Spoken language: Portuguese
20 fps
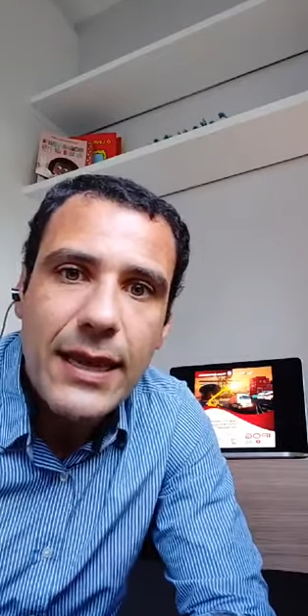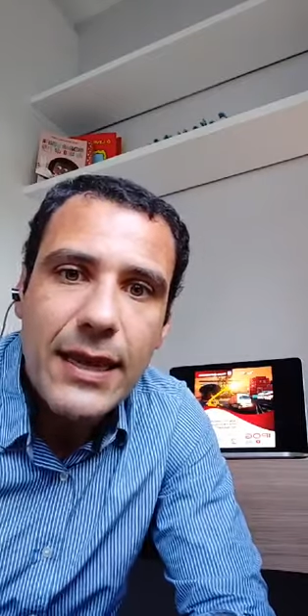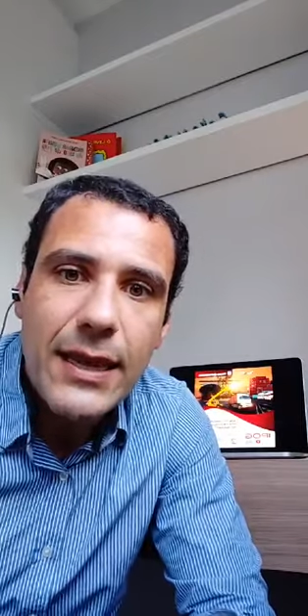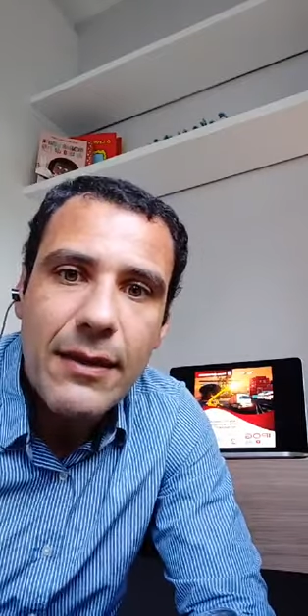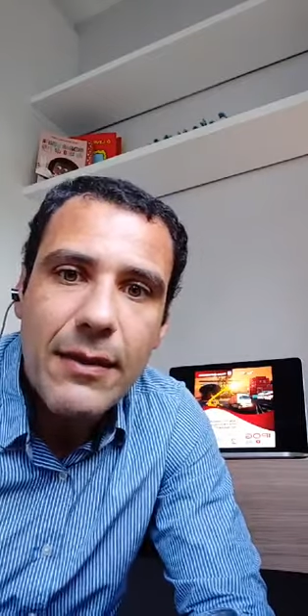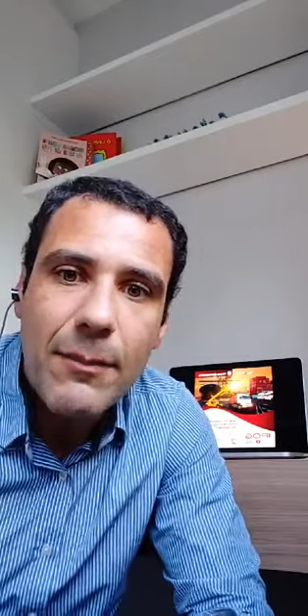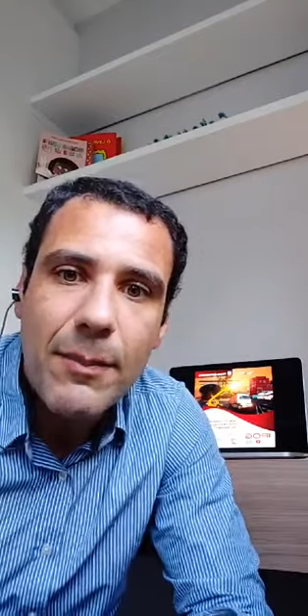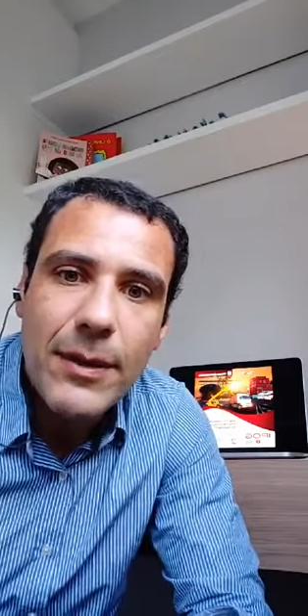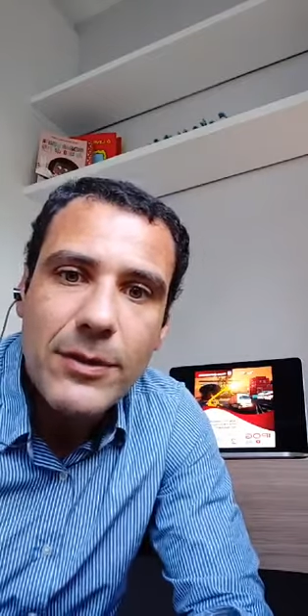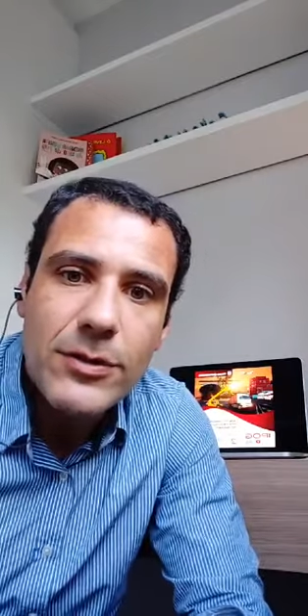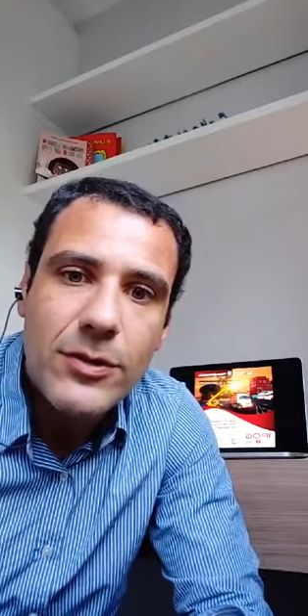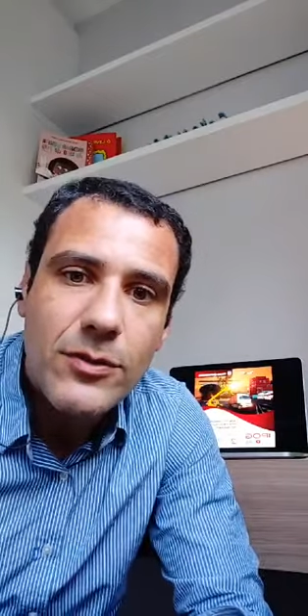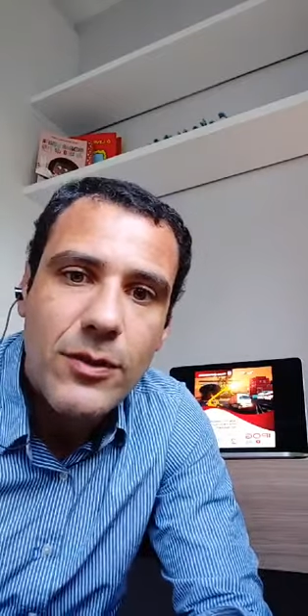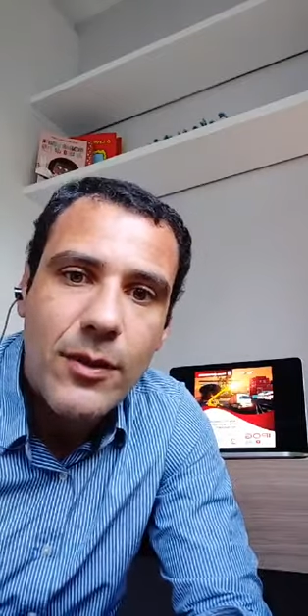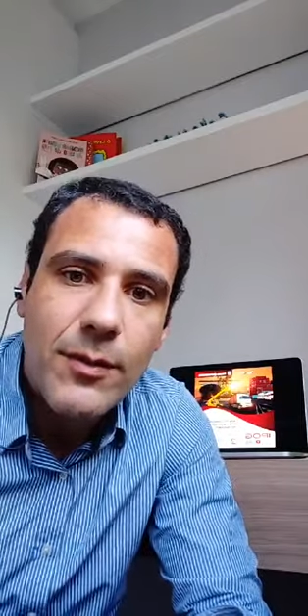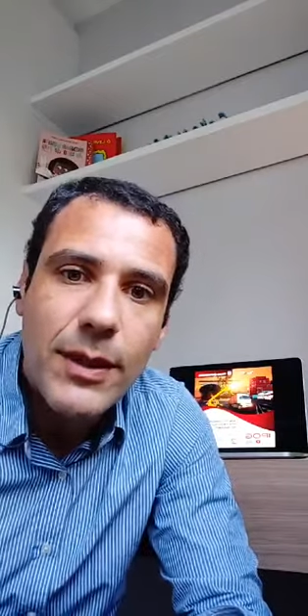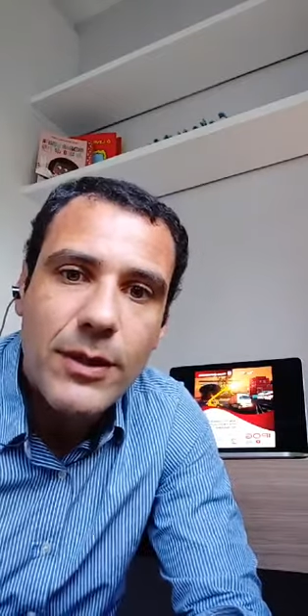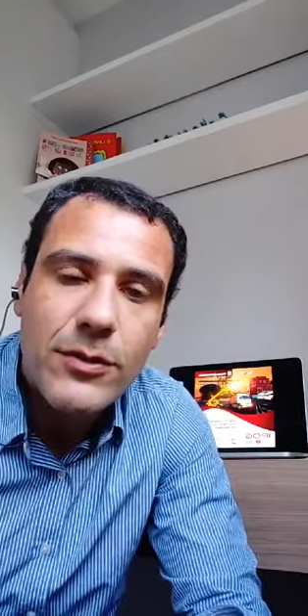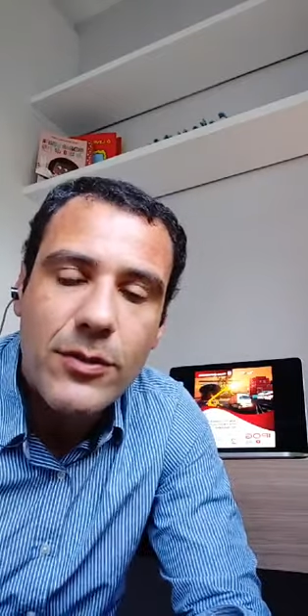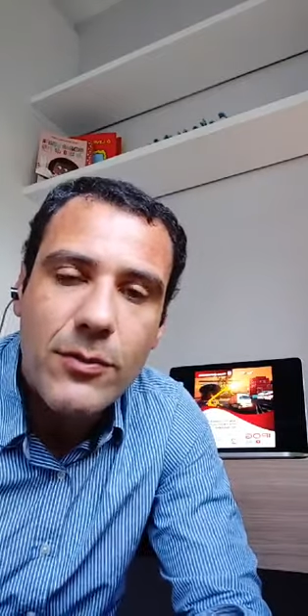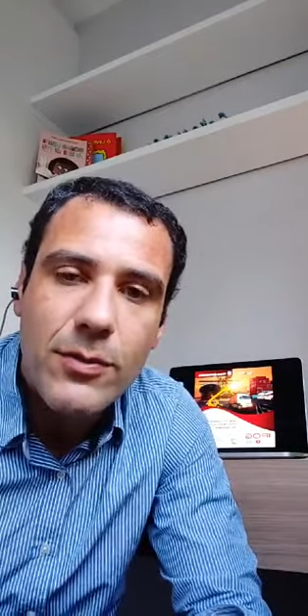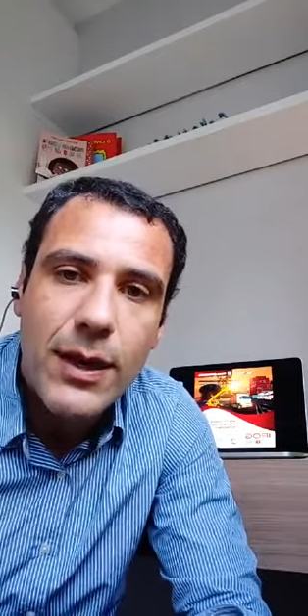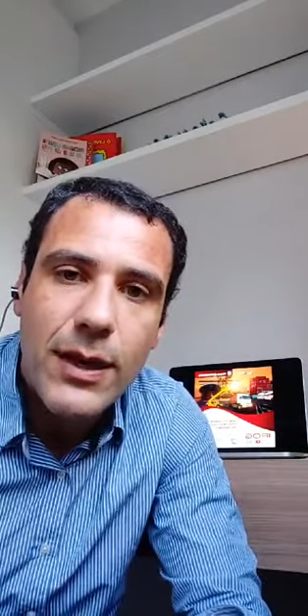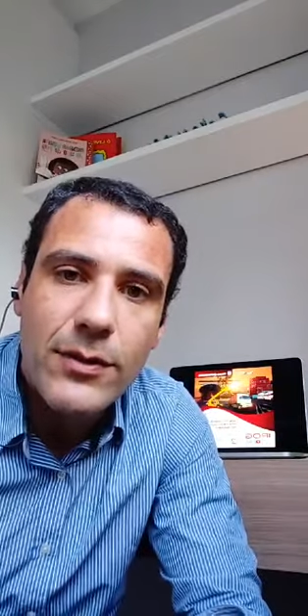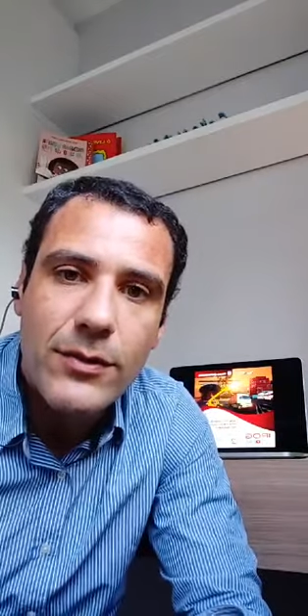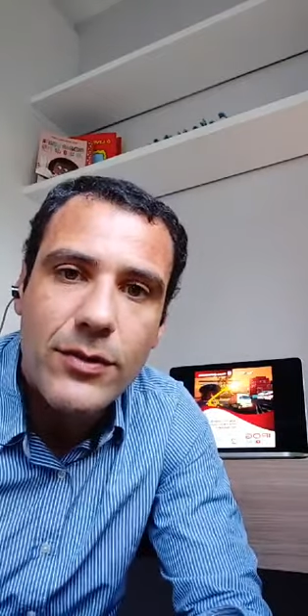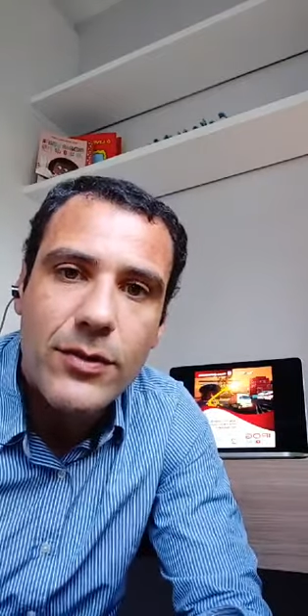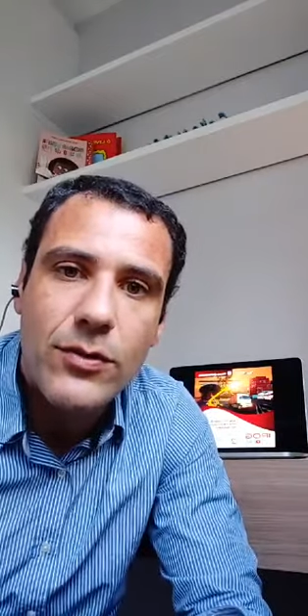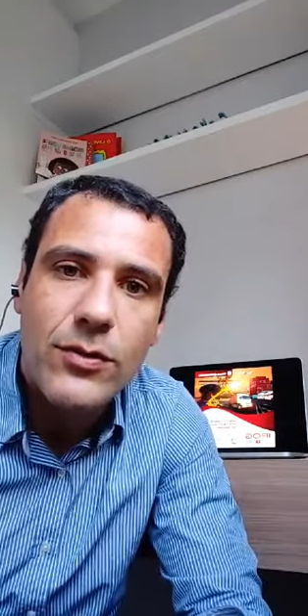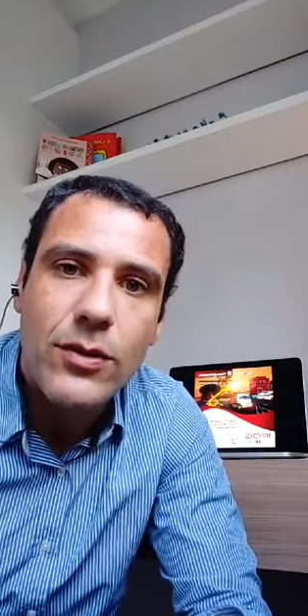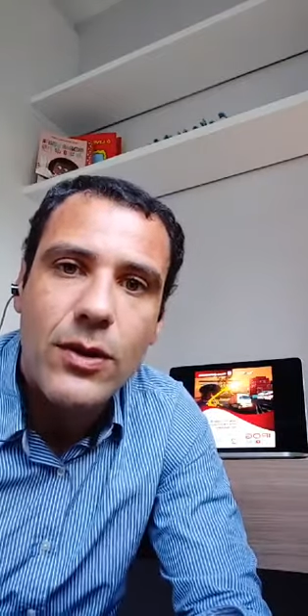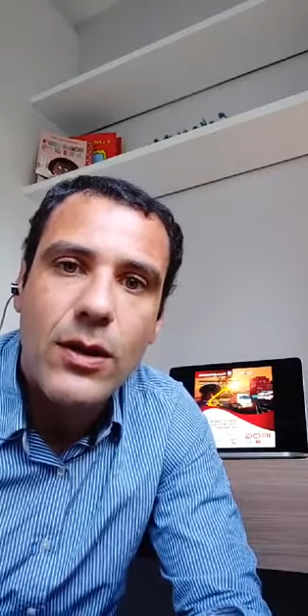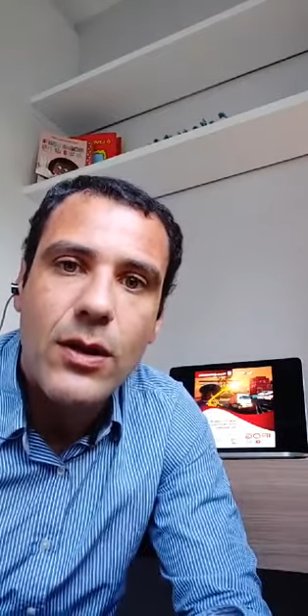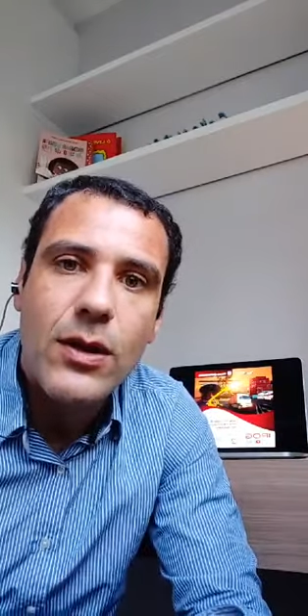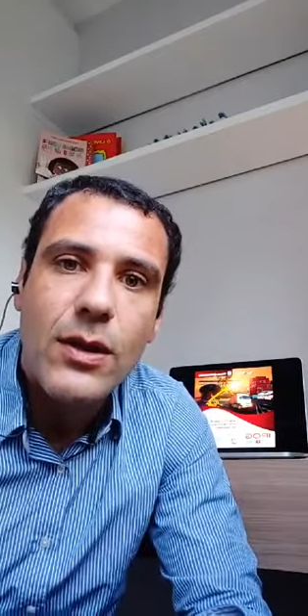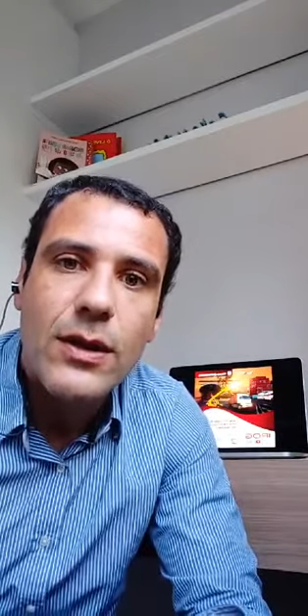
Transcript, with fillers: que a partir do momento que o Brasil